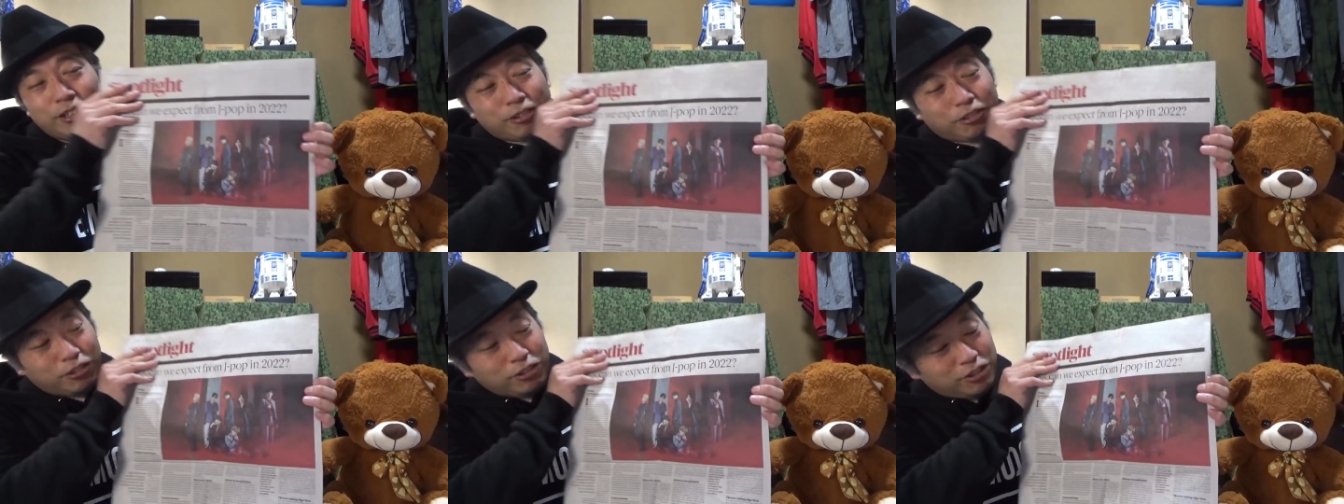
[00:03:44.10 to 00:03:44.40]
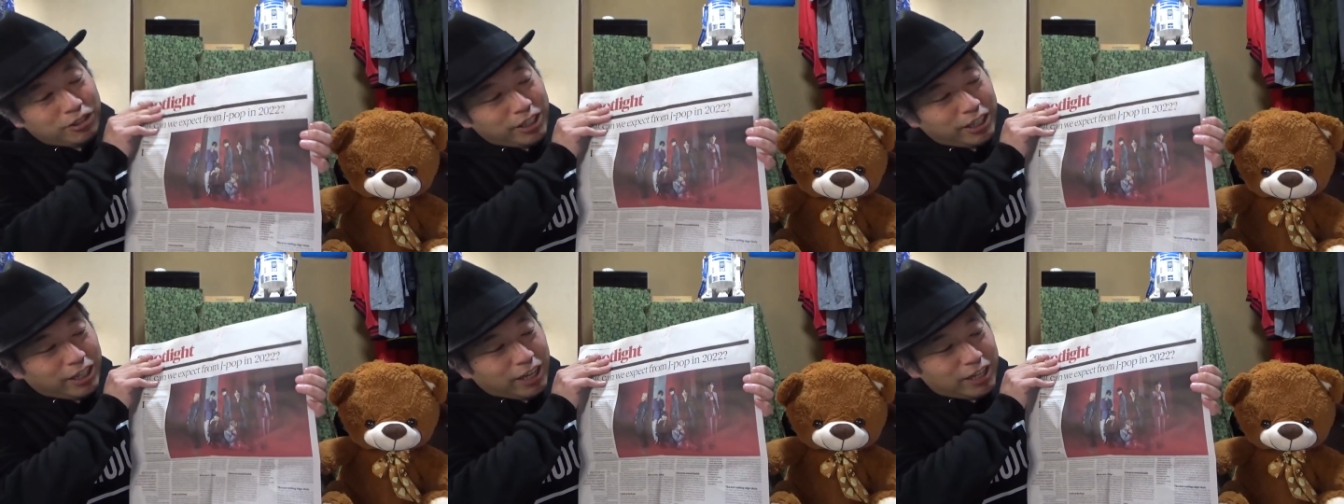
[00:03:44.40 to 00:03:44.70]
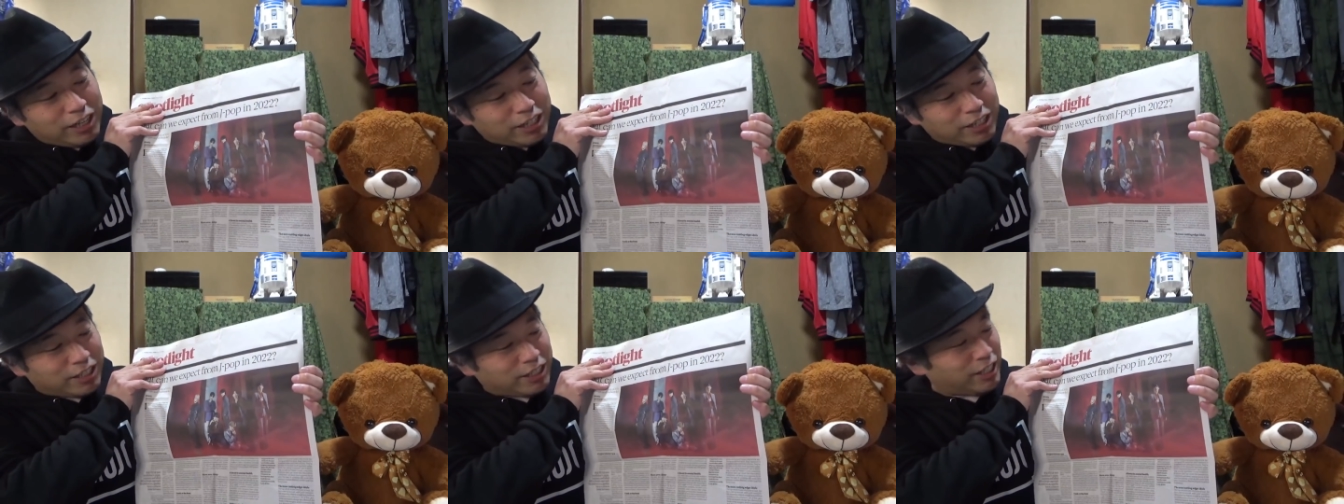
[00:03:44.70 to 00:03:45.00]
このでか
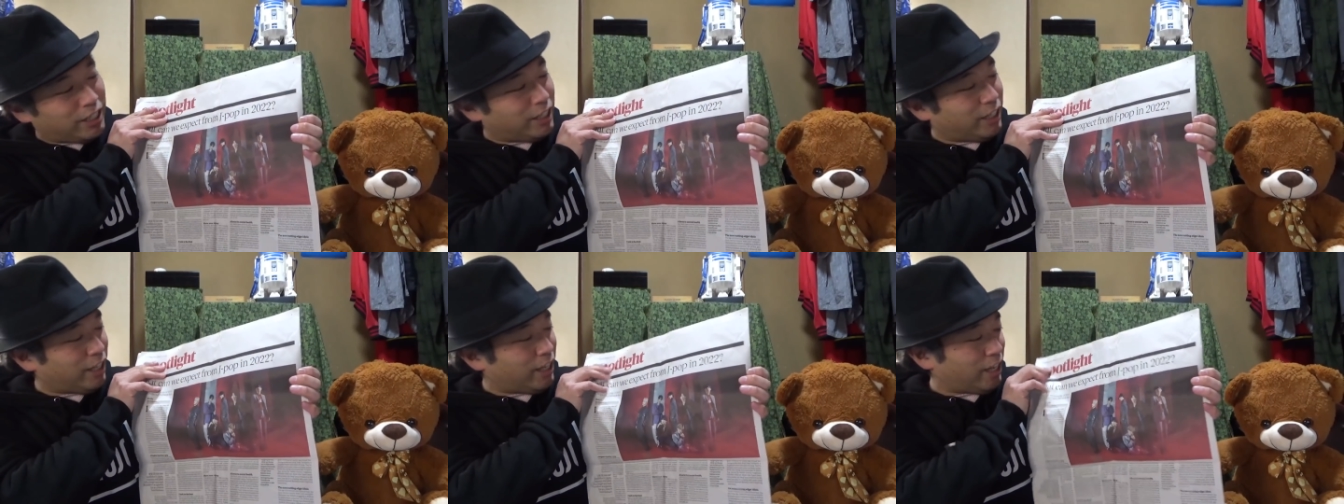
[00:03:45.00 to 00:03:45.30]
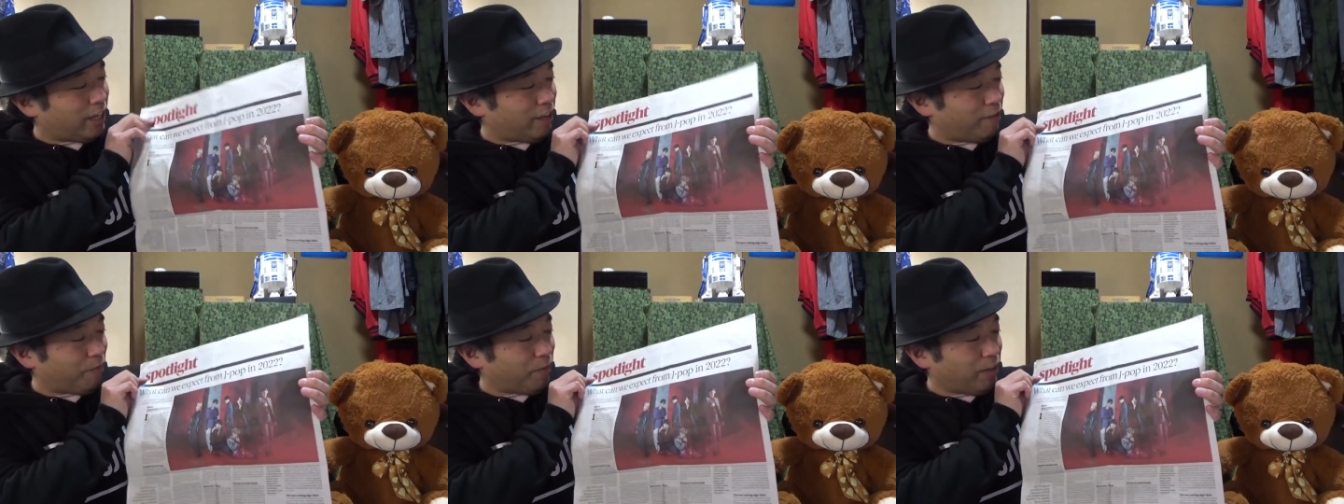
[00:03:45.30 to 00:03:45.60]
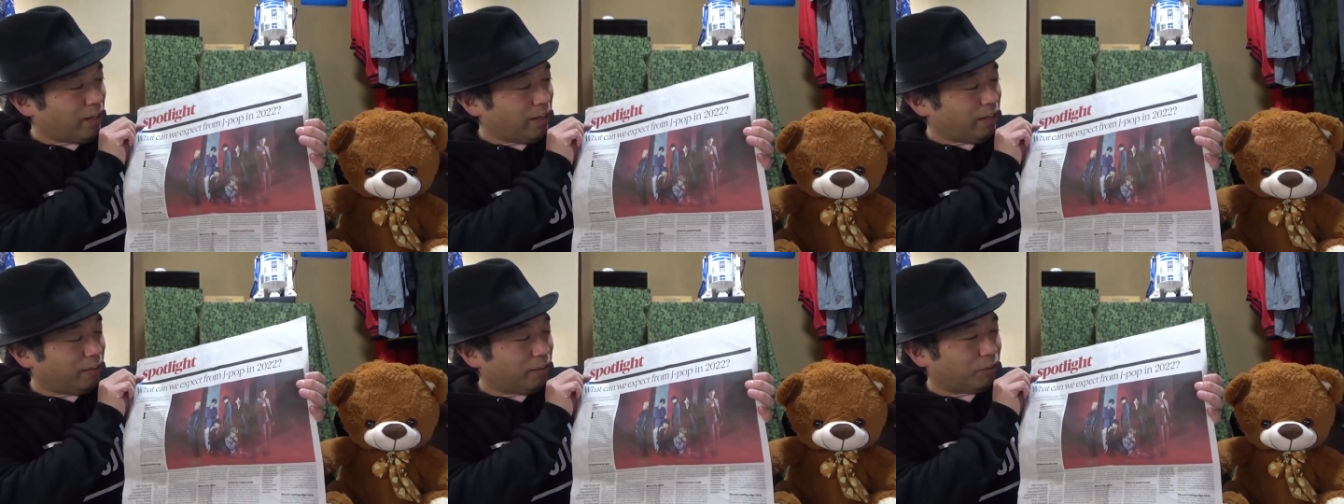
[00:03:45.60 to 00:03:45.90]
い写真が
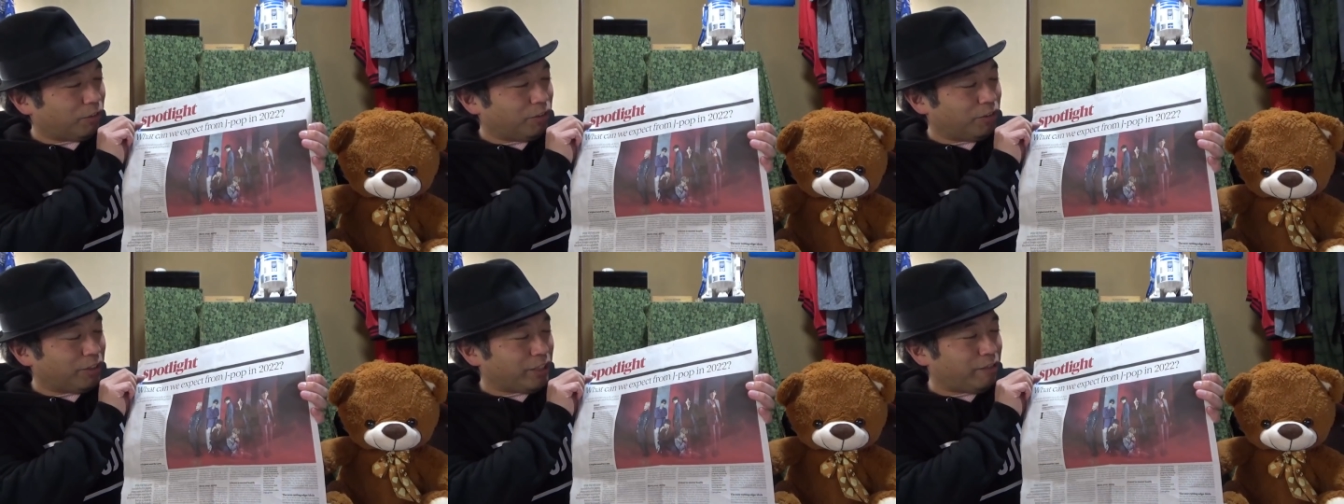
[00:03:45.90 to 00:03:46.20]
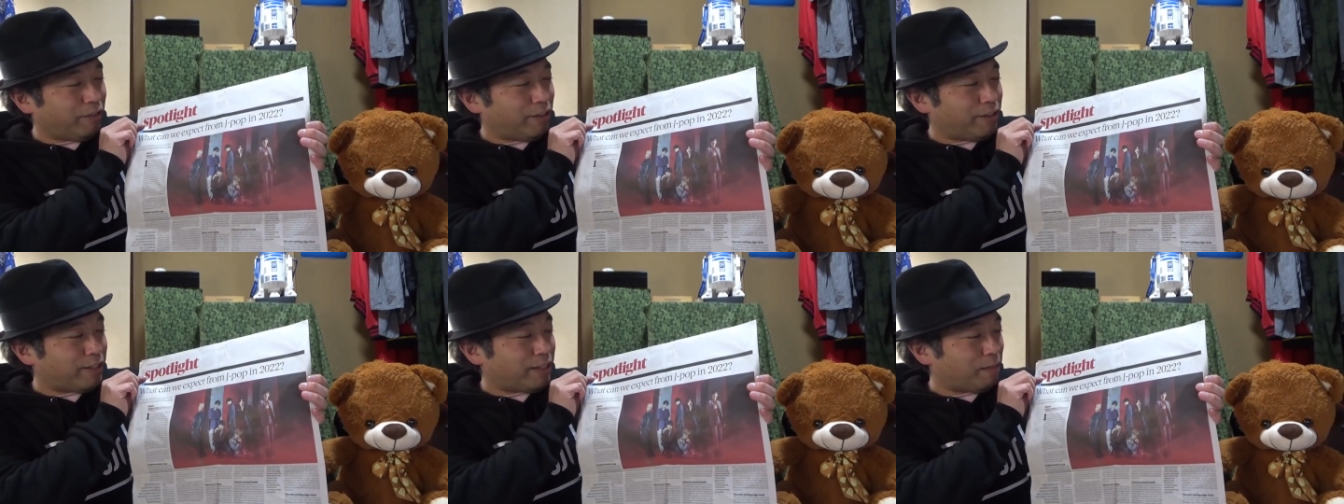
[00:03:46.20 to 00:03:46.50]
このいわゆる